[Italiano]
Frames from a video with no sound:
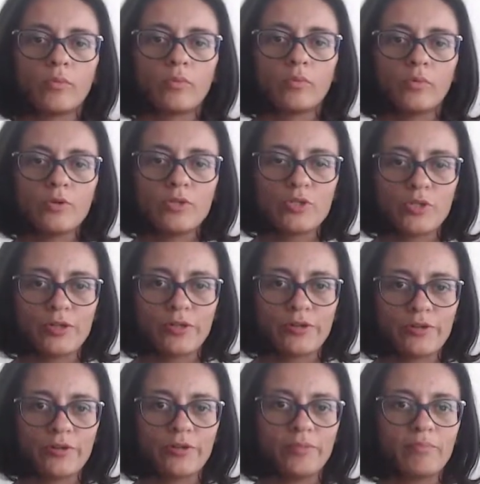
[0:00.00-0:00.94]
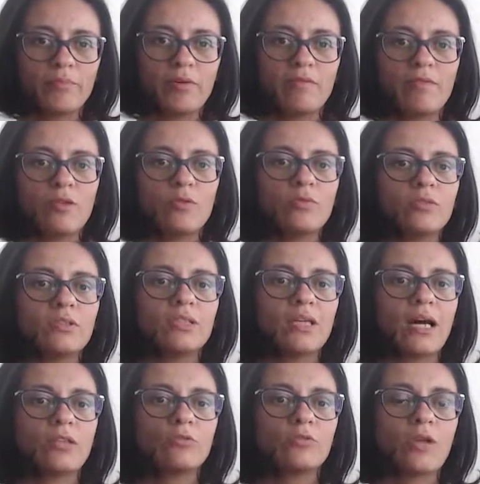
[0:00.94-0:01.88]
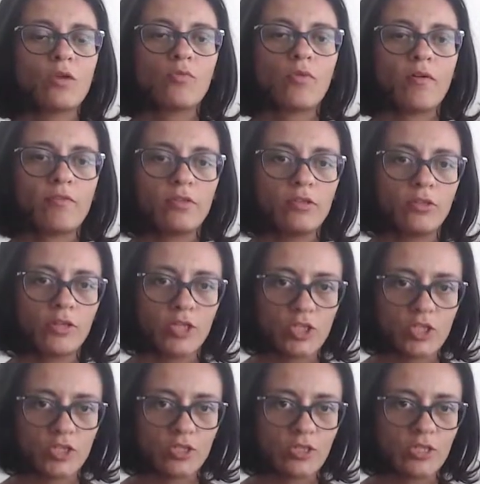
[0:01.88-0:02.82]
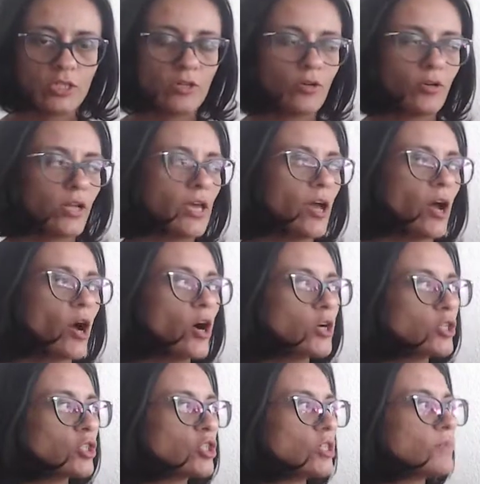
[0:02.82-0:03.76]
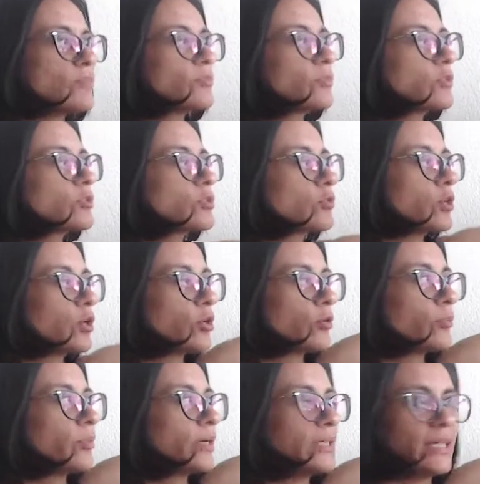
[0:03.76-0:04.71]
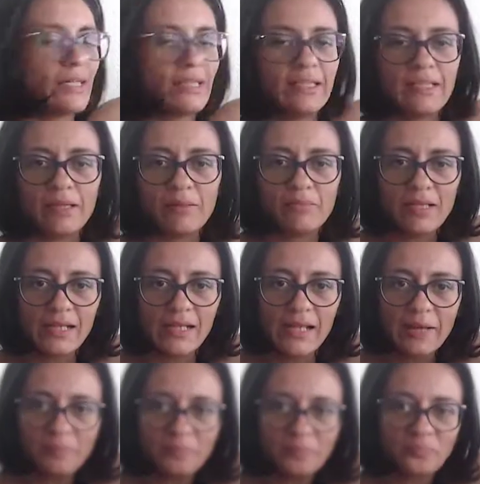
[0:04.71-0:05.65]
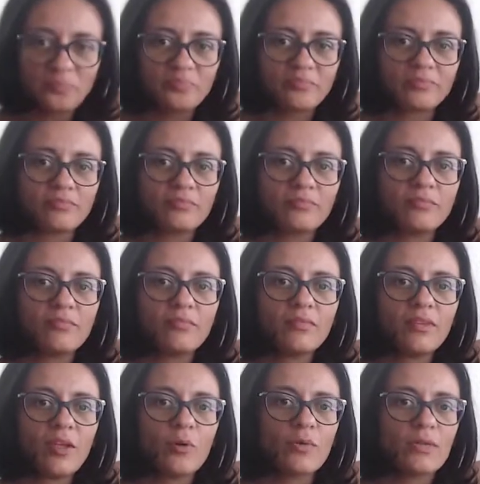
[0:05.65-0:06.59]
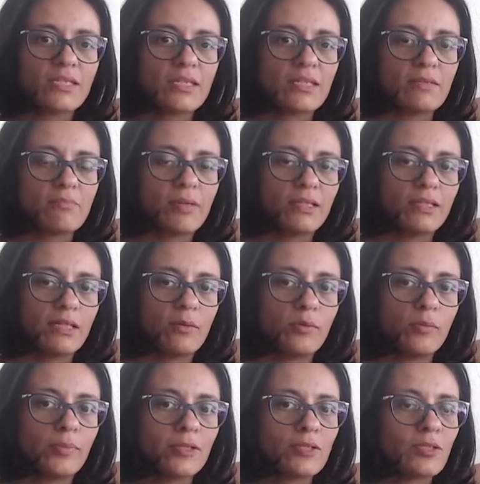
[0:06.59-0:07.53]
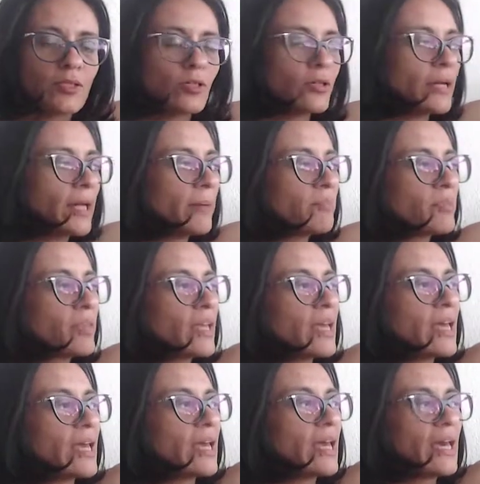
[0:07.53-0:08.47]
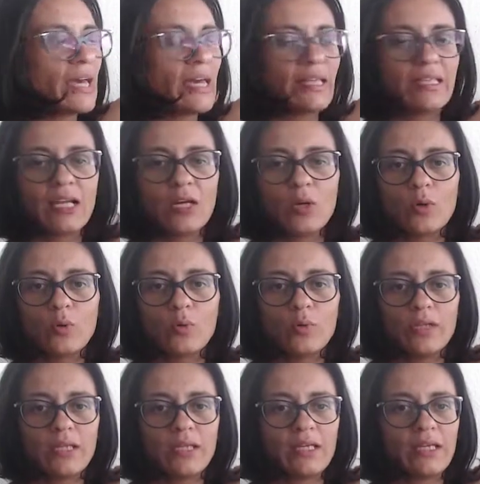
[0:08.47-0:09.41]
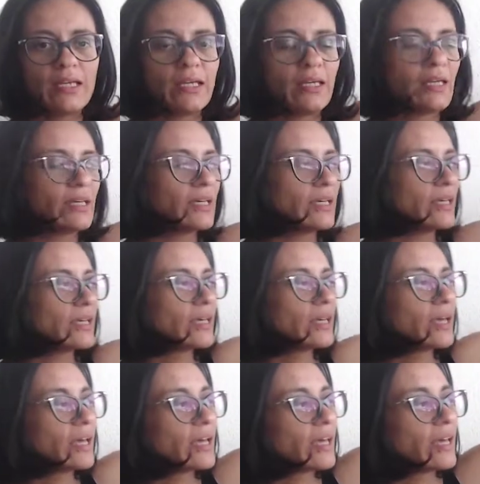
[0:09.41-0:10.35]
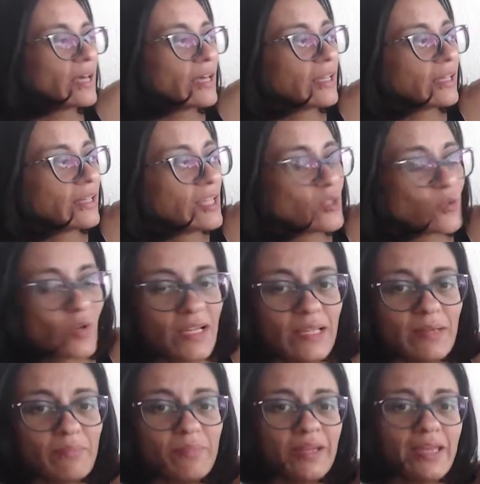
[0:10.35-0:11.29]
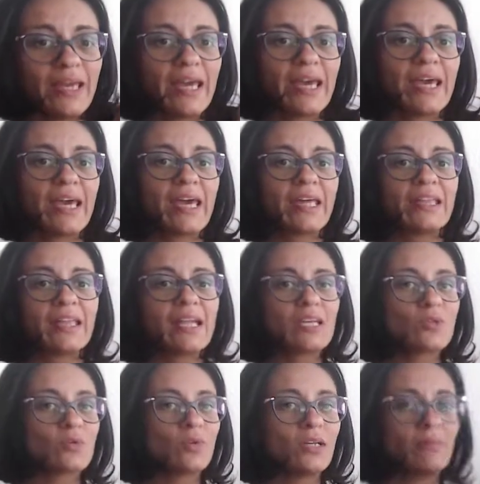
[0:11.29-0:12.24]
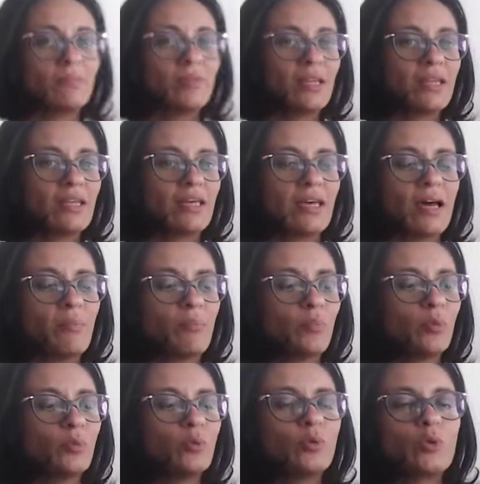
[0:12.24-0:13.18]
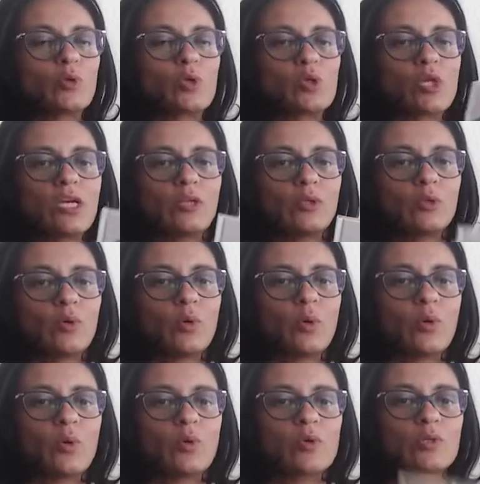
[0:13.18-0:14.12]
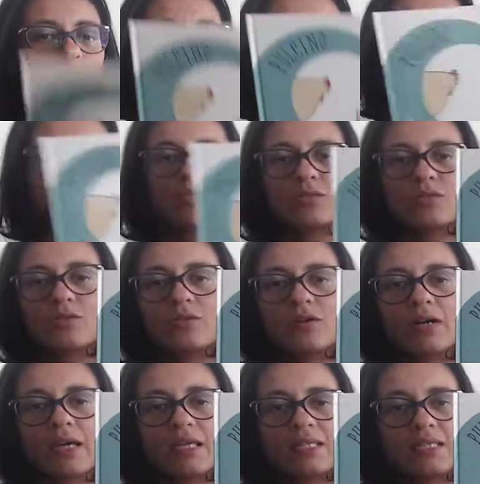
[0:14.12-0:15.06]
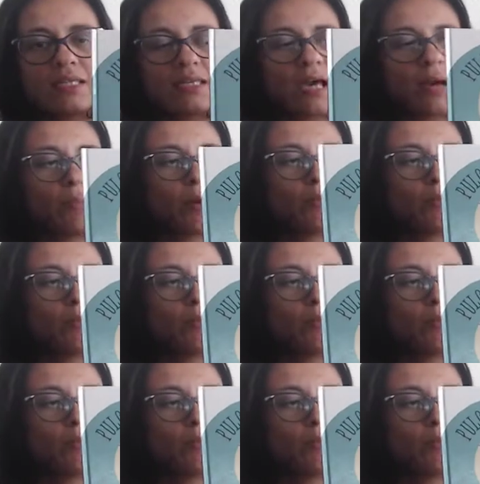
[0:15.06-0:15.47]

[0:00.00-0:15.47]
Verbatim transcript: Buongiorno, benvenuti ad una nuova video recensione. Oggi sono in compagnia di Camilla, questa simpatica pupazzona, e di alcuni dei suoi libri. E dalla sua libreria appunto ho scelto questo testo che si chiama